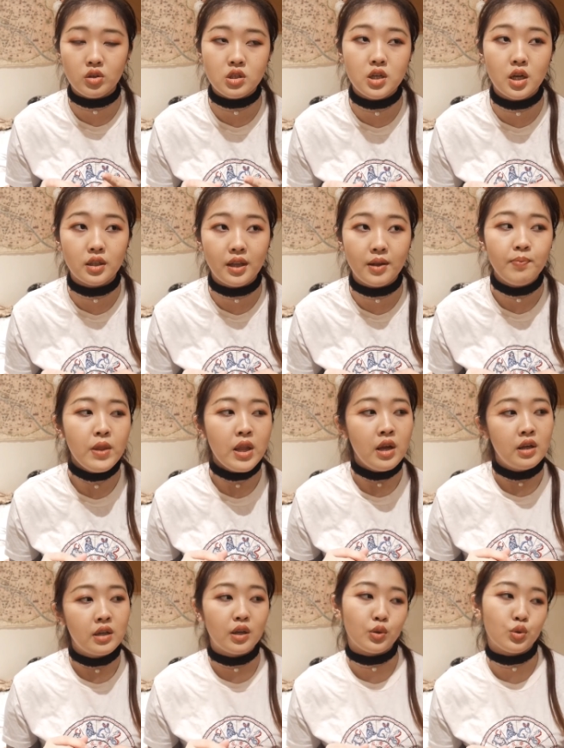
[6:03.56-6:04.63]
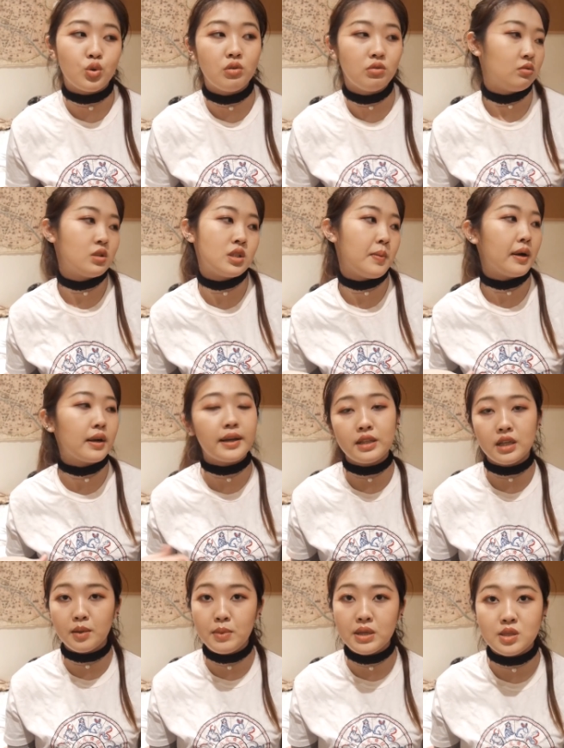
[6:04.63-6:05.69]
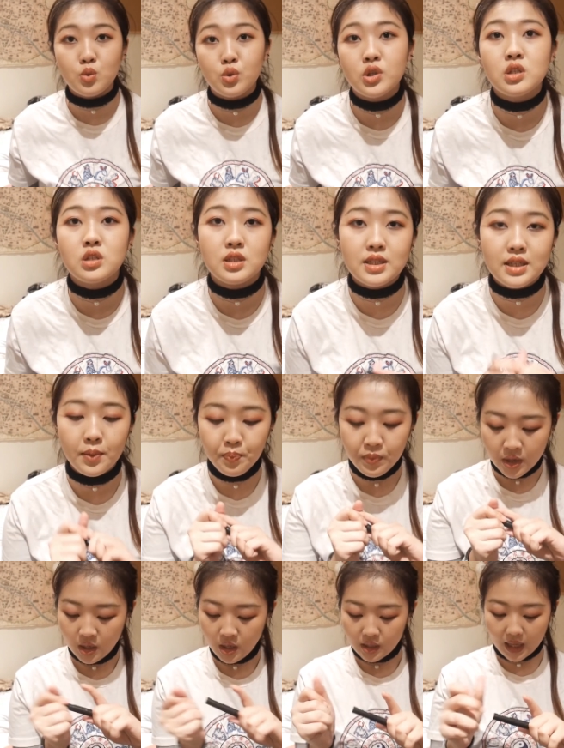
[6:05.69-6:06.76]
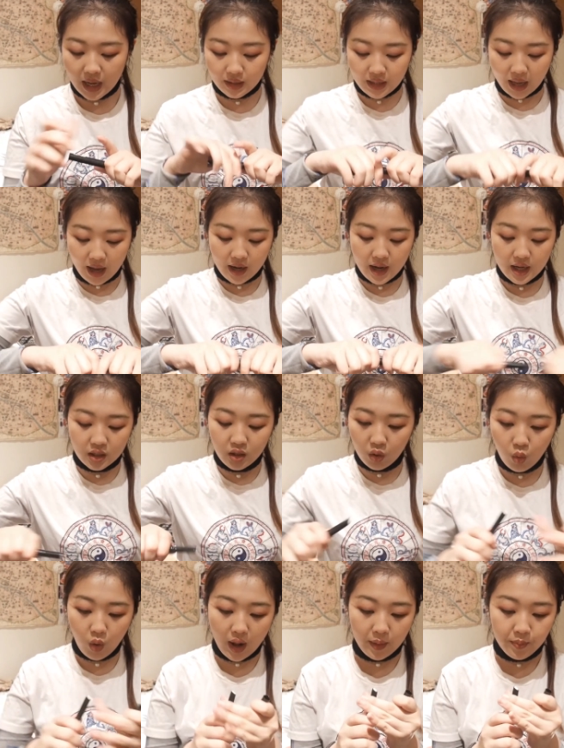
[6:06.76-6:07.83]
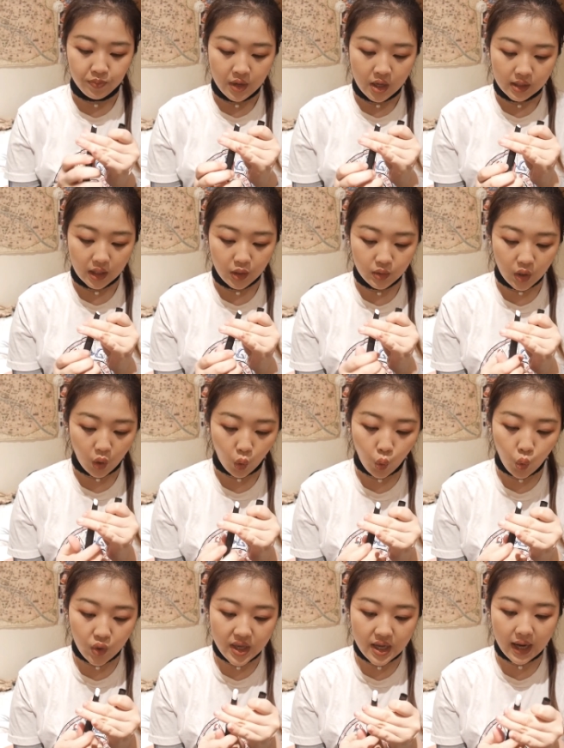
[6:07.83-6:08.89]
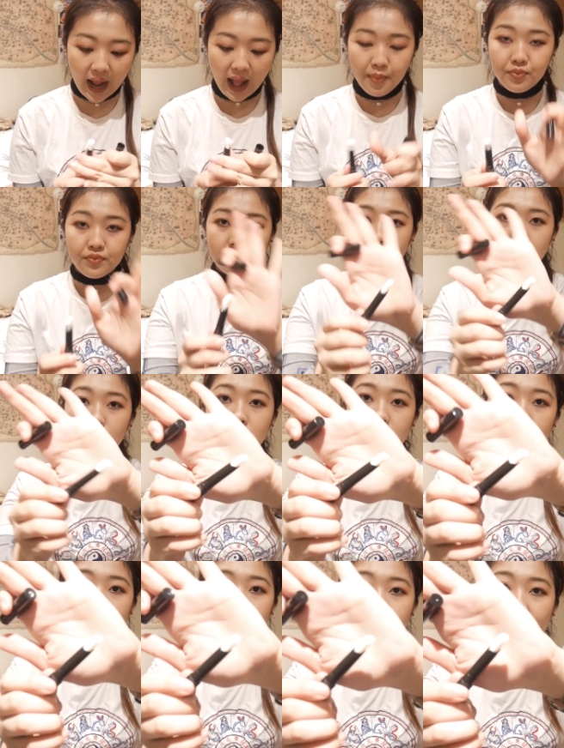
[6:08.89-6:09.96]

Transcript: 好上一点。然后我就说行吧，给你个面子，我试一下。它打开的话，它有点硅感，就是